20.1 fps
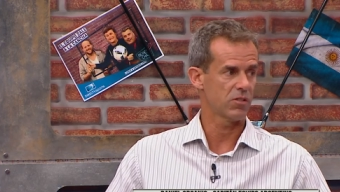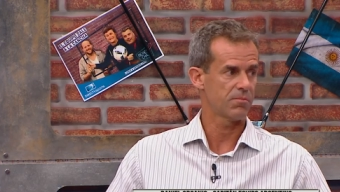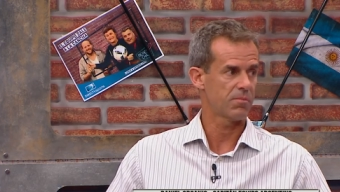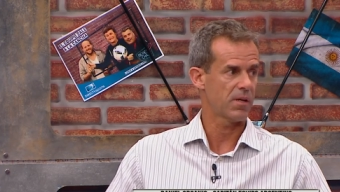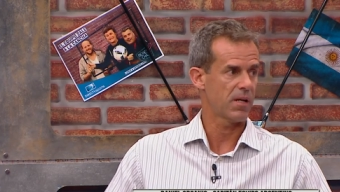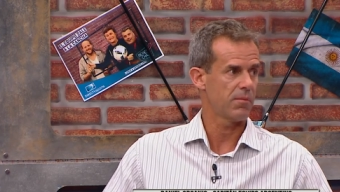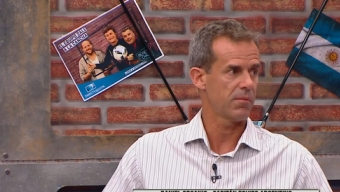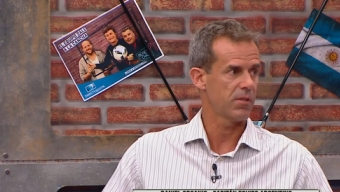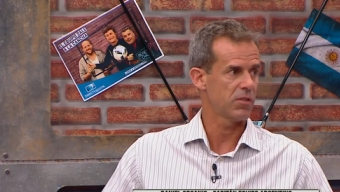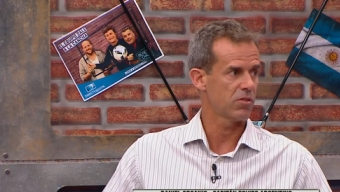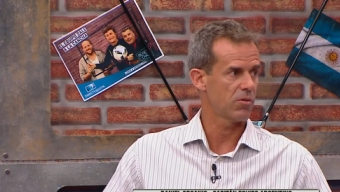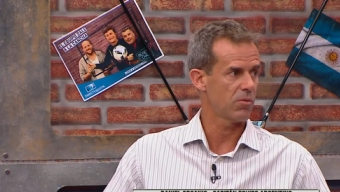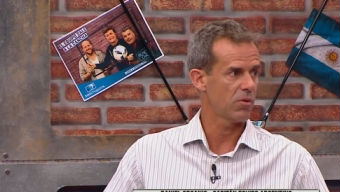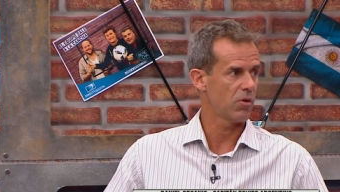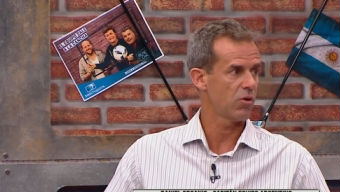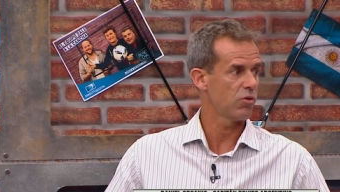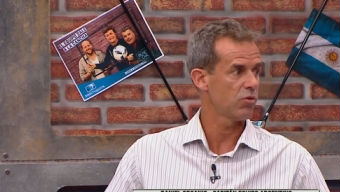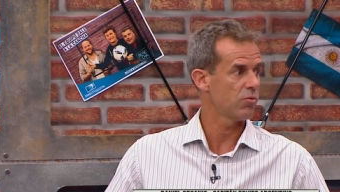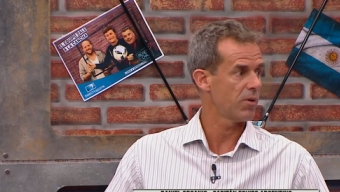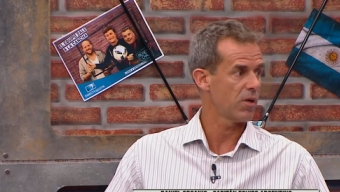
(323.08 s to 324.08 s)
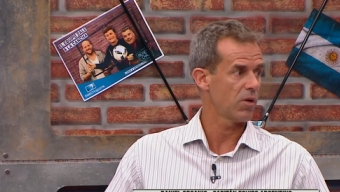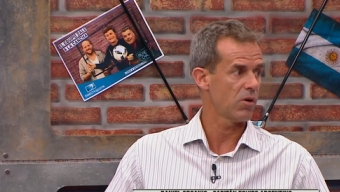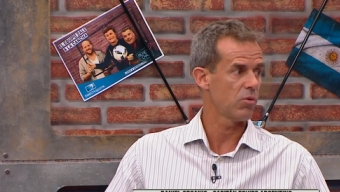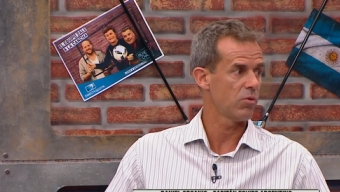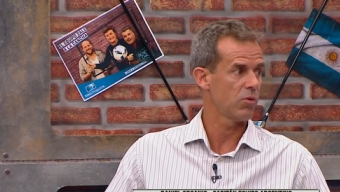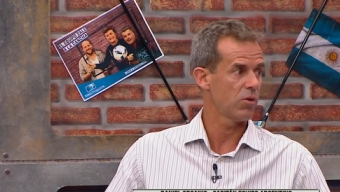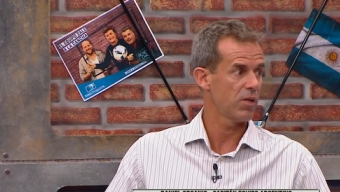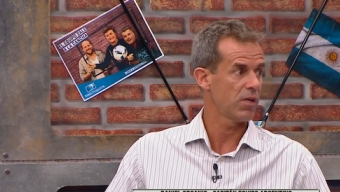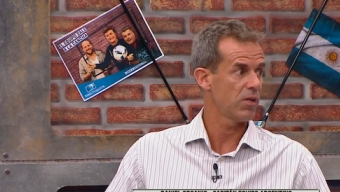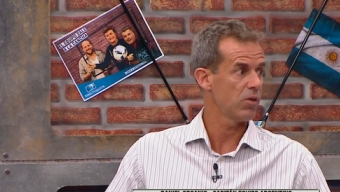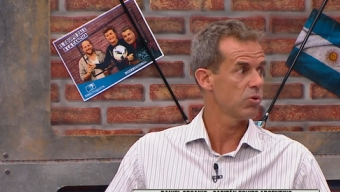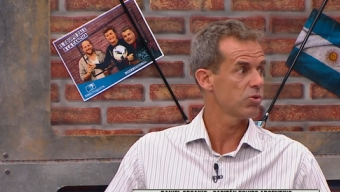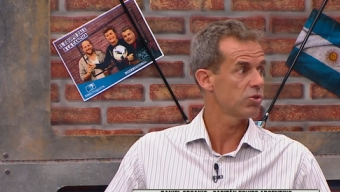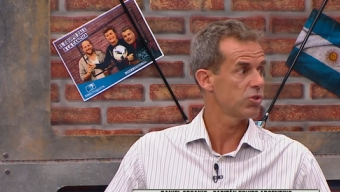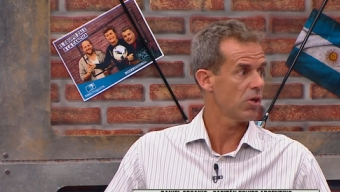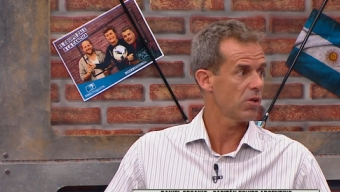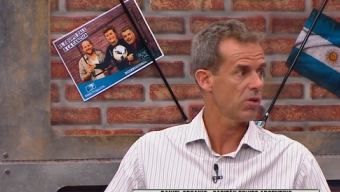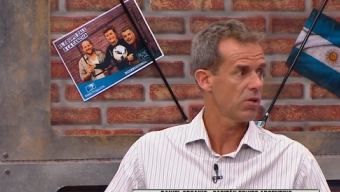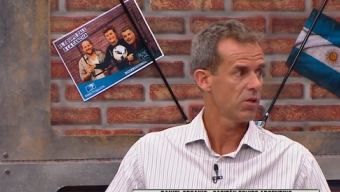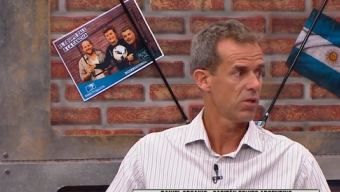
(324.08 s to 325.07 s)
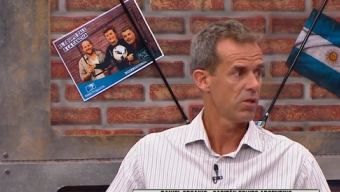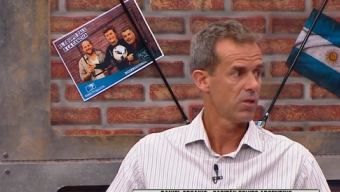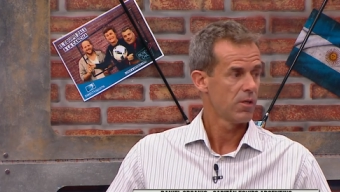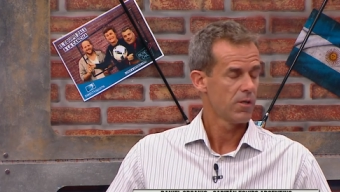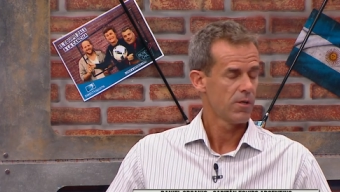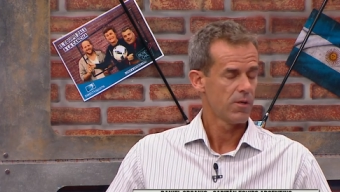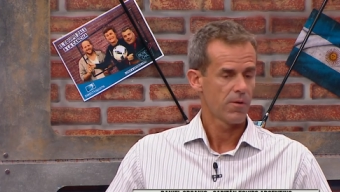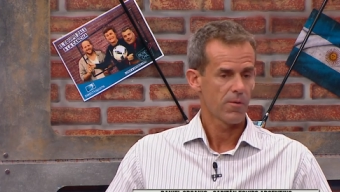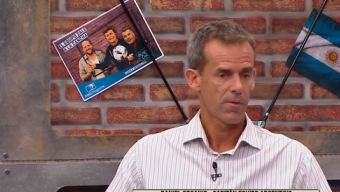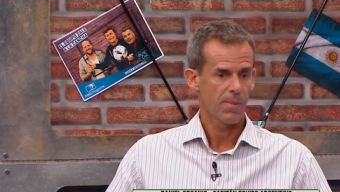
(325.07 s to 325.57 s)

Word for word: para mí somos los número uno en ilusión. Mm